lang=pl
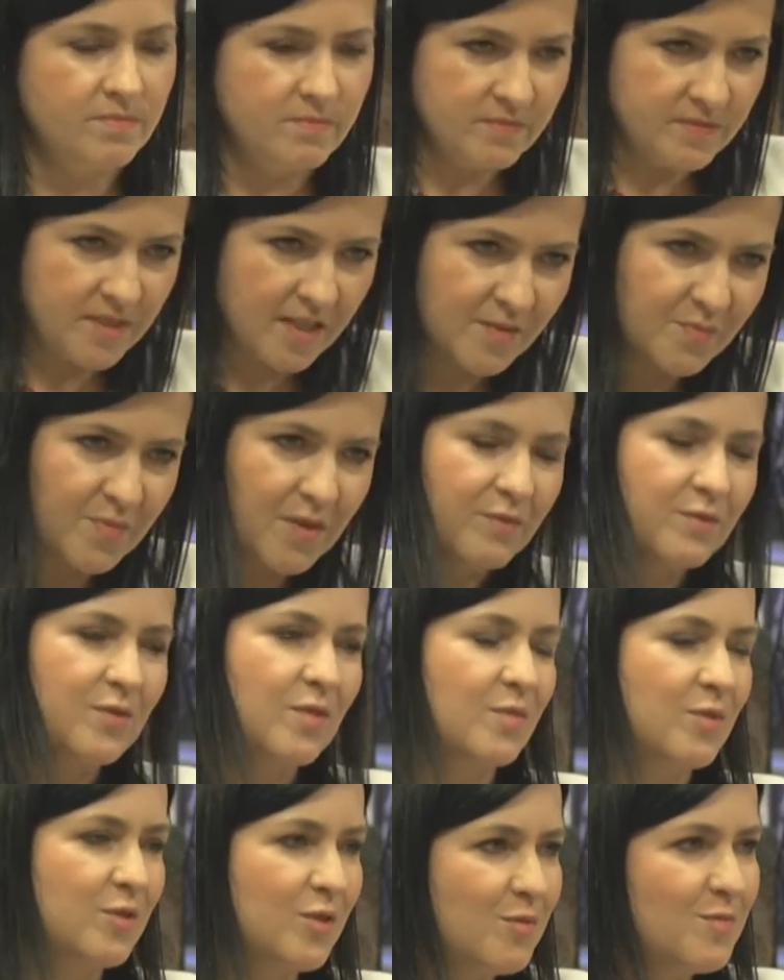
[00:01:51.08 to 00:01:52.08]

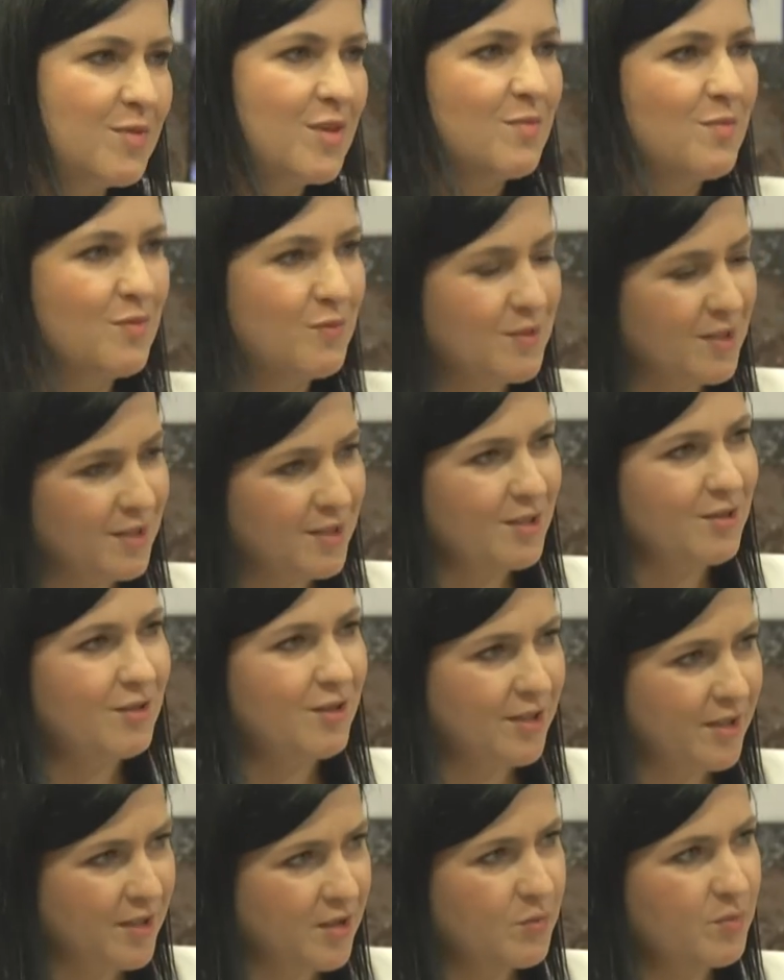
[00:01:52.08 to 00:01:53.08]
Najprawdopodobniej powstanie
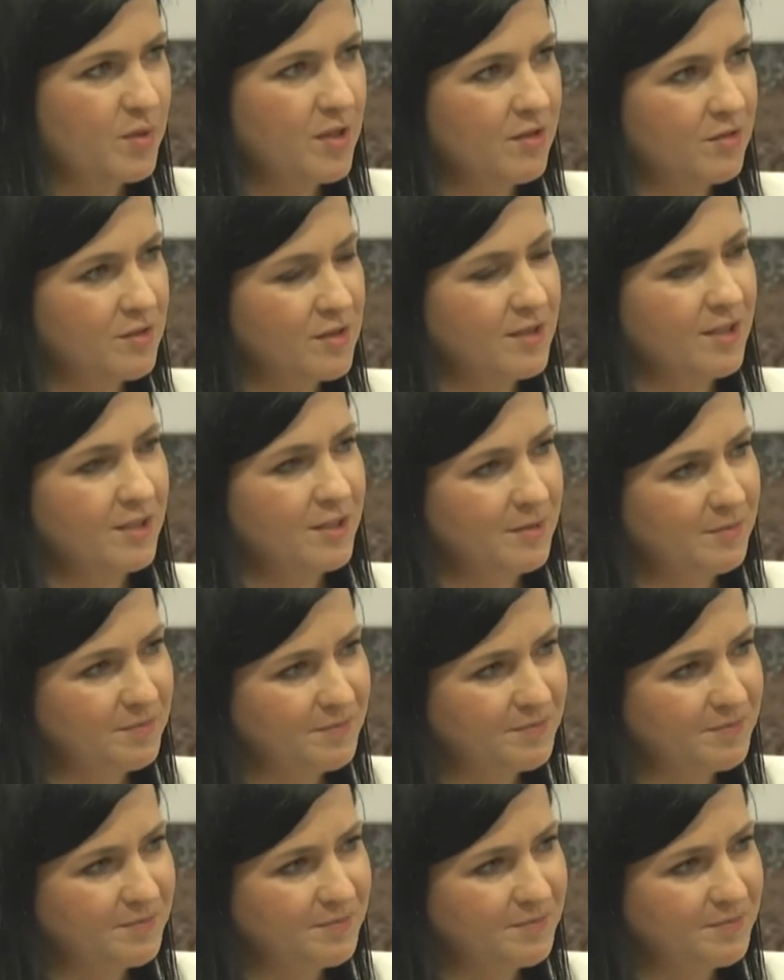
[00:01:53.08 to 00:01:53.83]
kolejna szpilkostrada.